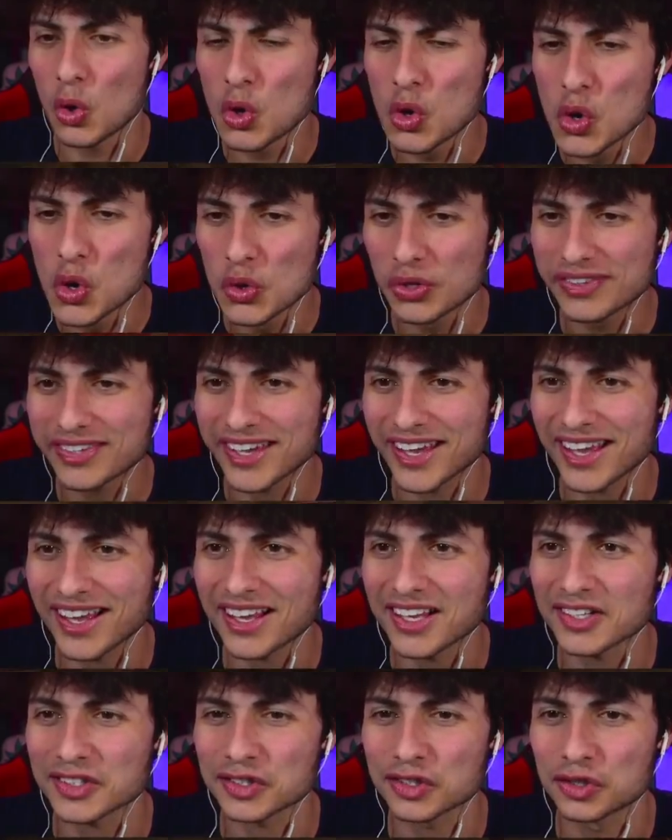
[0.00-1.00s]
Le
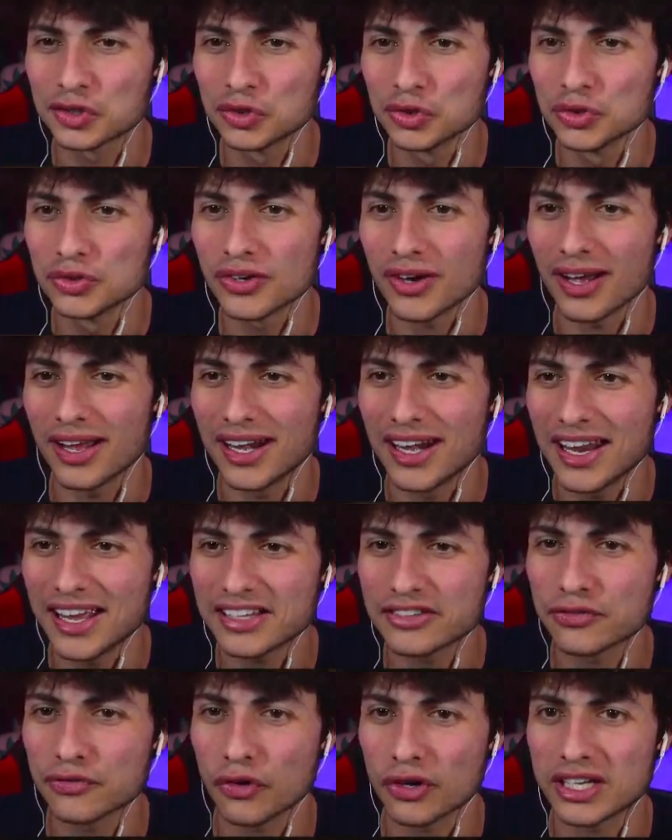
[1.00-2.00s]
train s'ouvre.
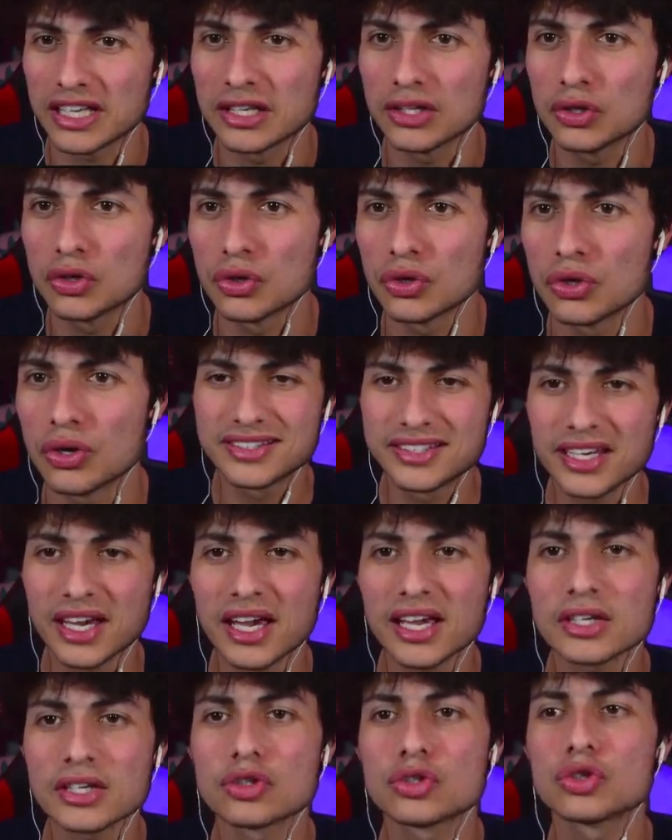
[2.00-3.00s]
Let's fucking go.
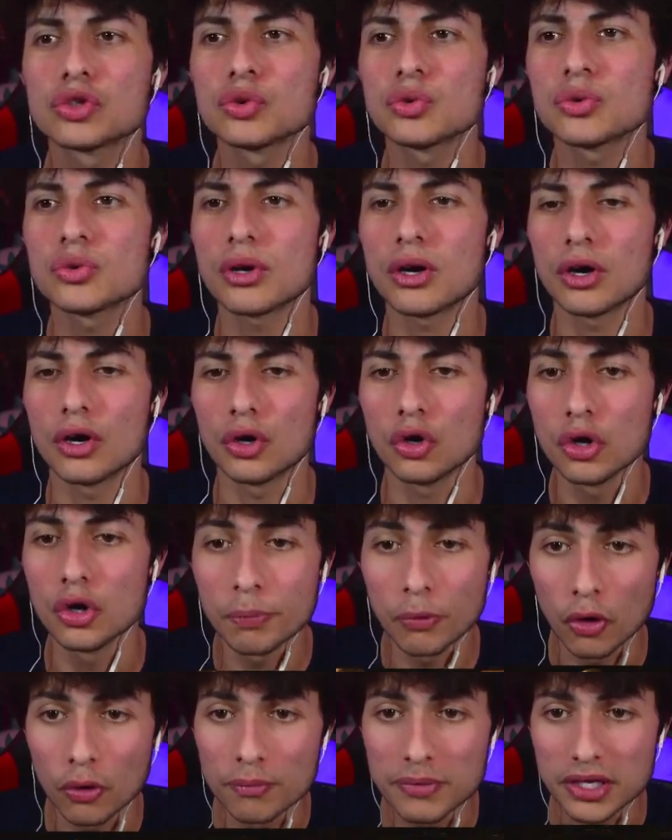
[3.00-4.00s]
Direction euh, le
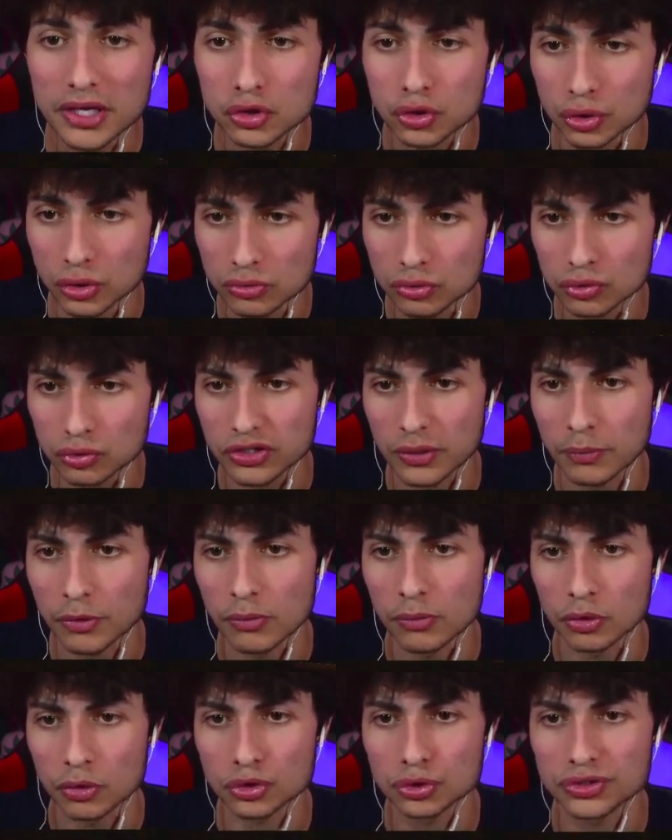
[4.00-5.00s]
premier jeu, tout
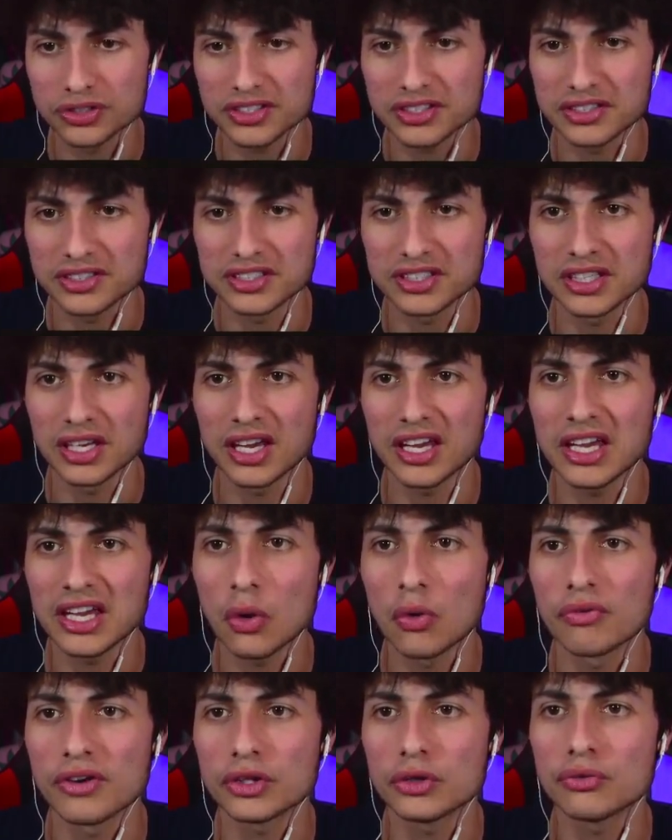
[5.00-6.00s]
simplement, juste ici. Et
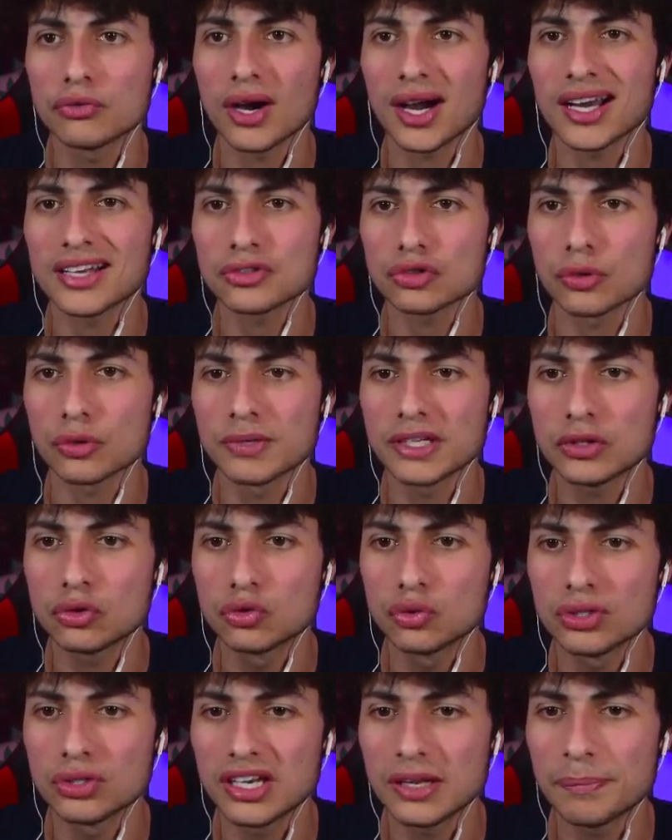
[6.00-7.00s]
on va devoir assembler
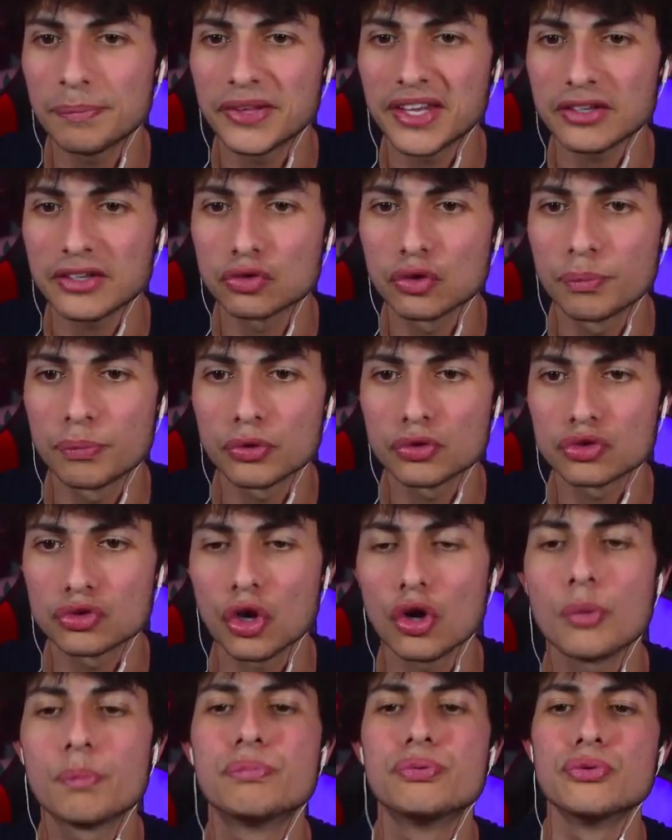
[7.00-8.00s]
toutes les pièces de
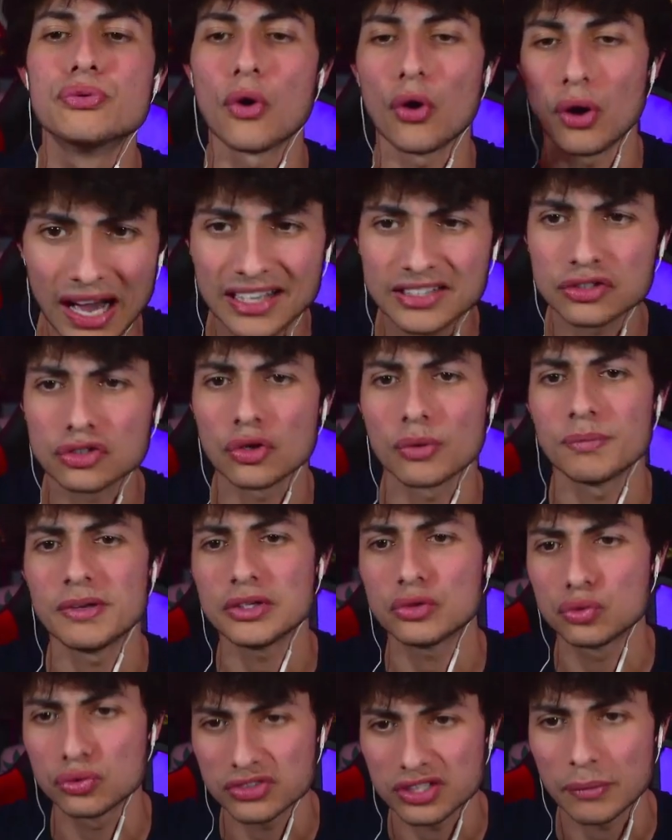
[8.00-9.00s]
puzzle pour
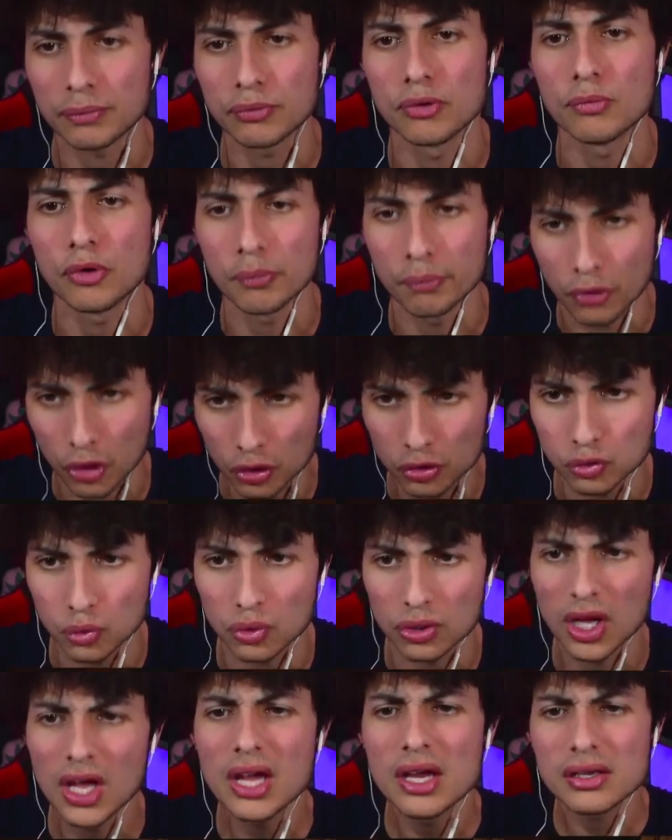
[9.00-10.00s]
assembler tout simplement Brown.
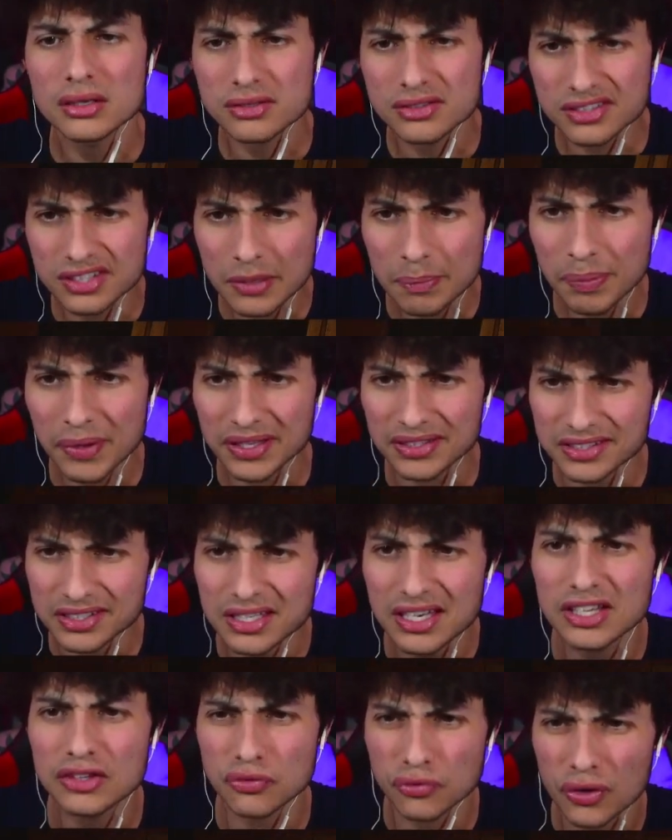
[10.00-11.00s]
Donc, c'est
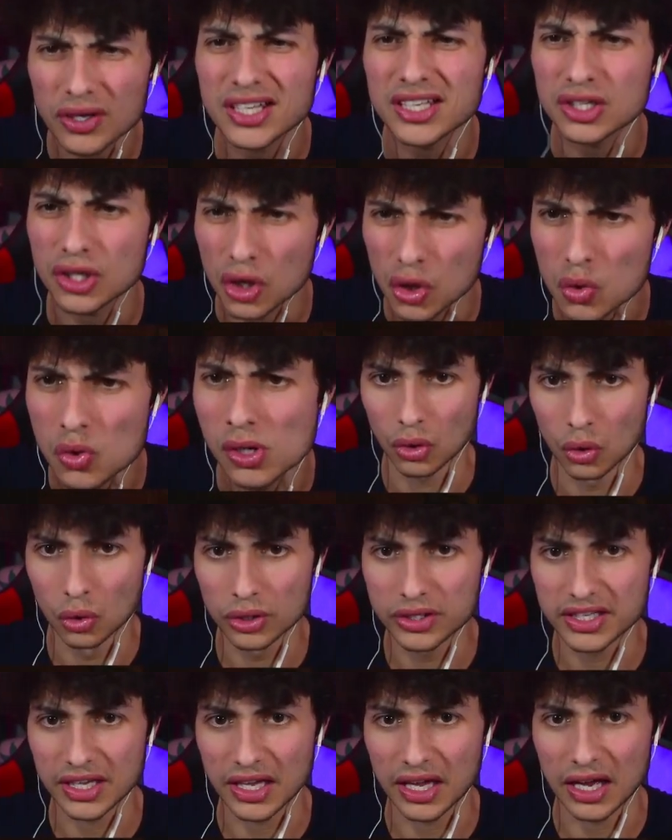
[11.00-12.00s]
parti. Let's fucking go.
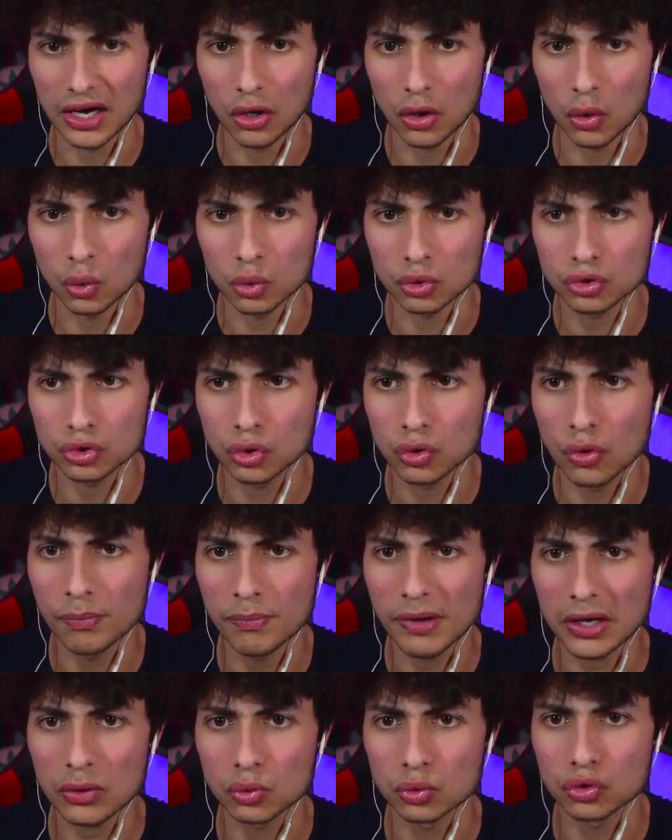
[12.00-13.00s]
Ok, alors on se
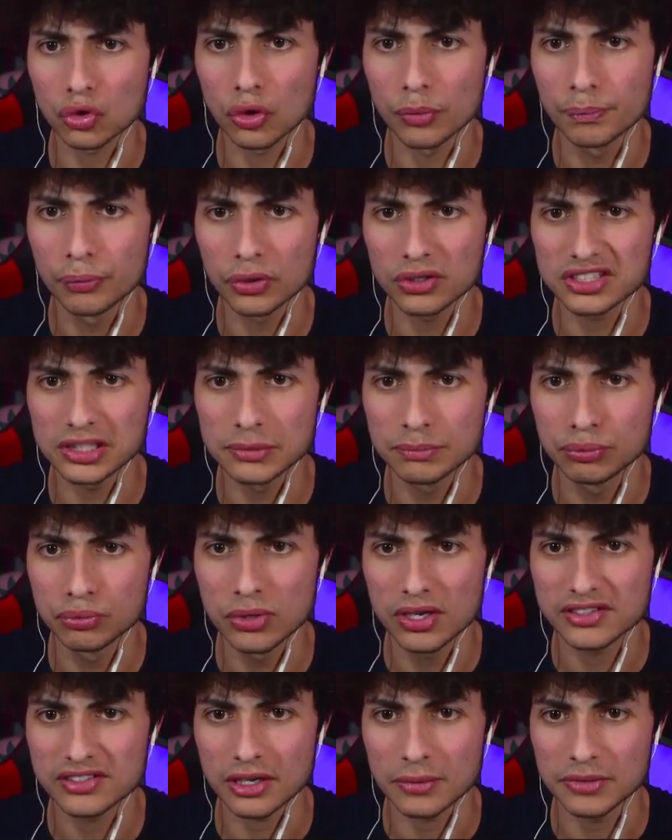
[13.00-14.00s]
combat contre Boxy Bull
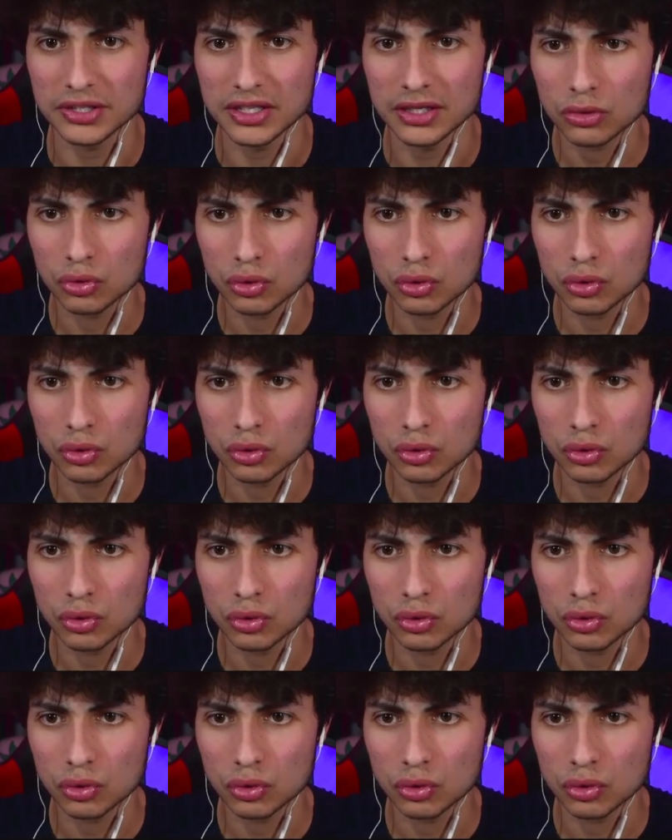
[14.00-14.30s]
les amis.